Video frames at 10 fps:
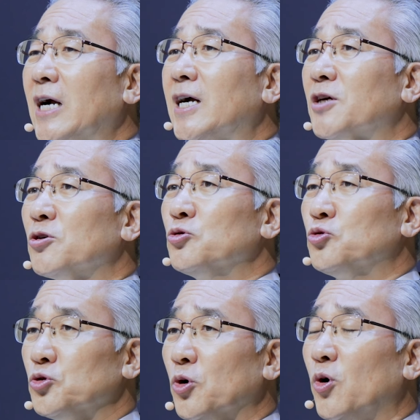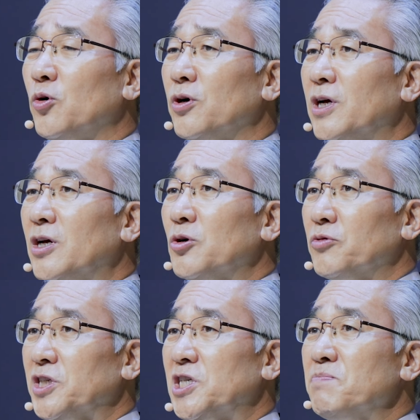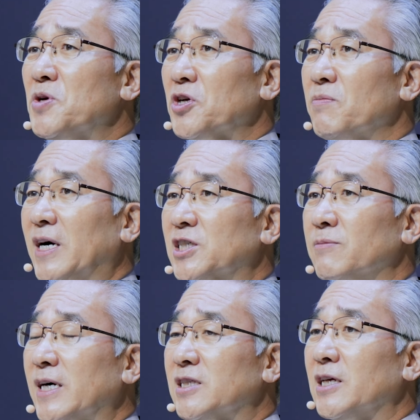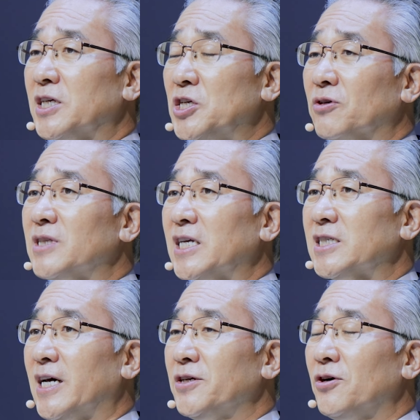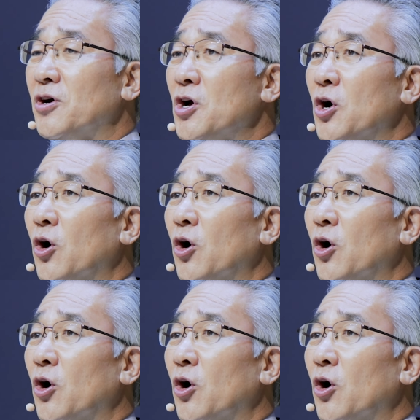삼각형 구도 우리 신명기 말씀할 때 기억나시나요?